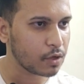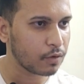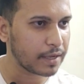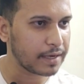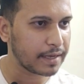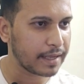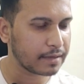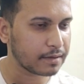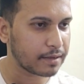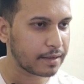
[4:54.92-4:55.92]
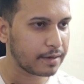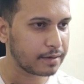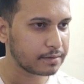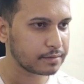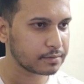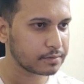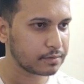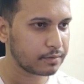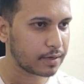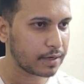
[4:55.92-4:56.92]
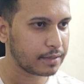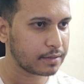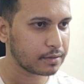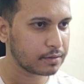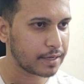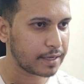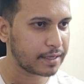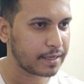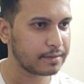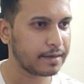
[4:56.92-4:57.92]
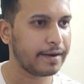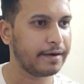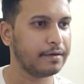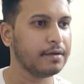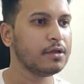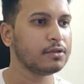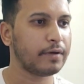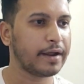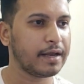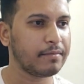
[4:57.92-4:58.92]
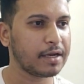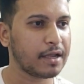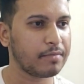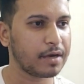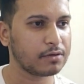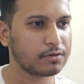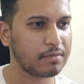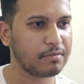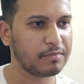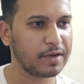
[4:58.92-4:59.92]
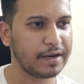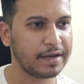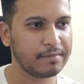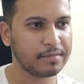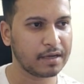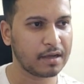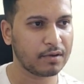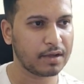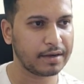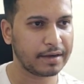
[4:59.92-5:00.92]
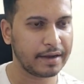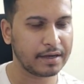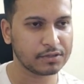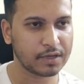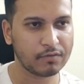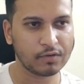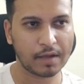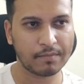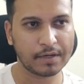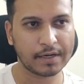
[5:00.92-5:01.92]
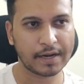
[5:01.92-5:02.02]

ओके नेक एंड राइट नेक के अंदर हेड तो हेड हमारे यहाँ पर आ चुका है मैं हेड एम लगाऊंगा एंड हेड जो है वो यहाँ पर